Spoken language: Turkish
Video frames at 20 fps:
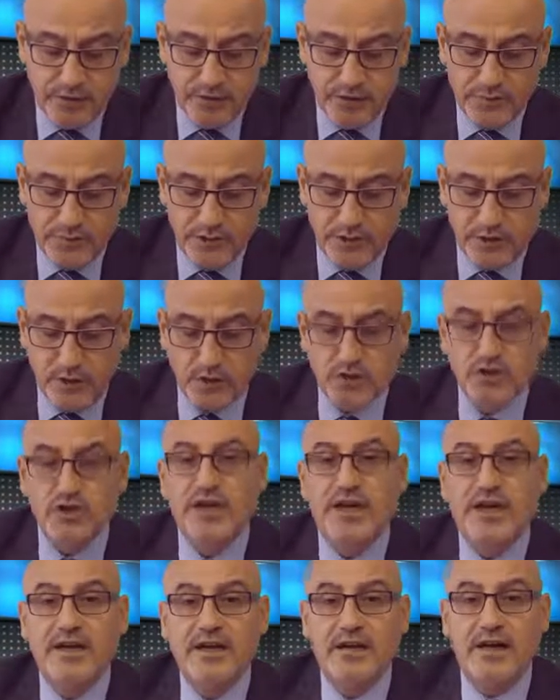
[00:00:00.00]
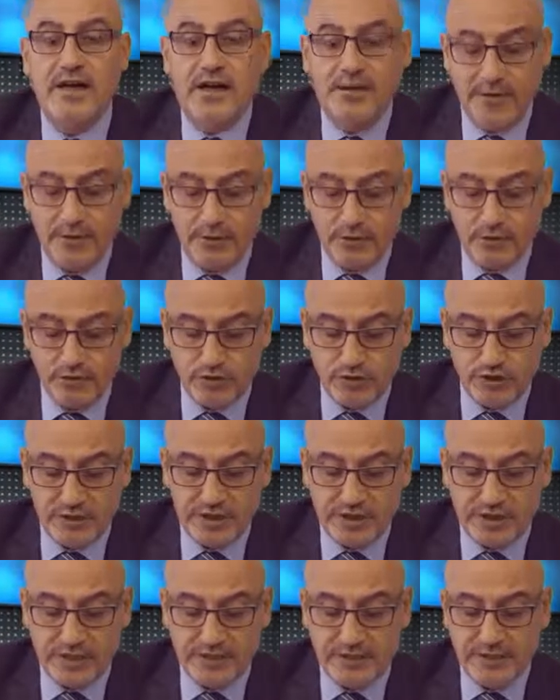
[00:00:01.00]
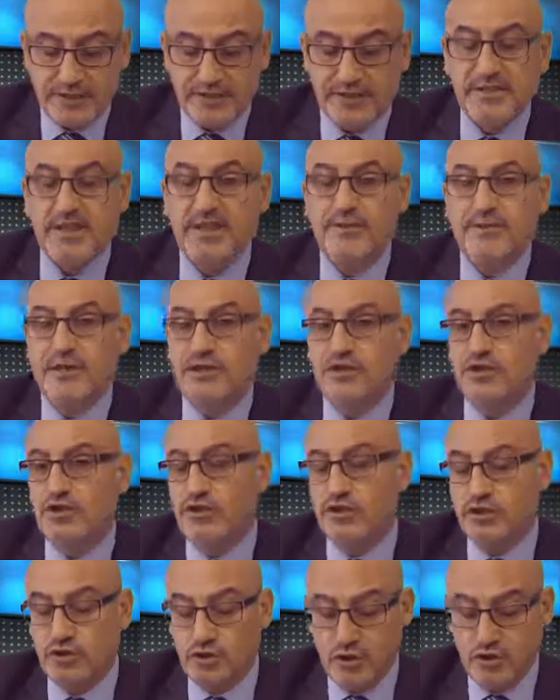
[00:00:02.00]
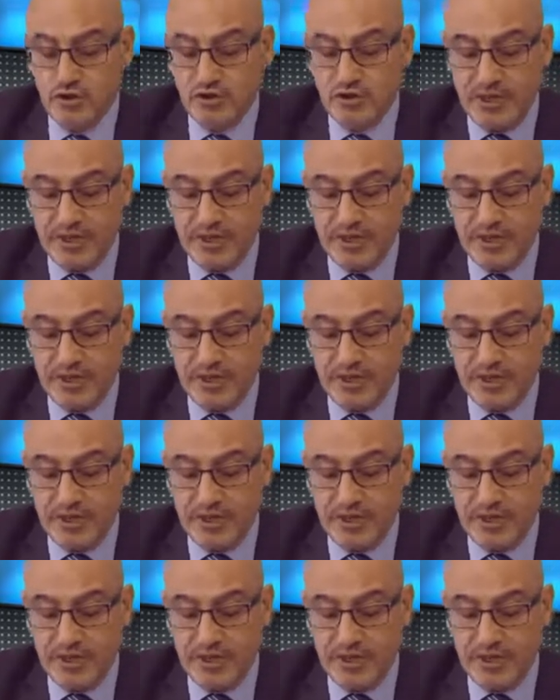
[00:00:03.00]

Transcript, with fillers: gibi Tosya Haber 37 gazetesiyle başlıyoruz. Tosya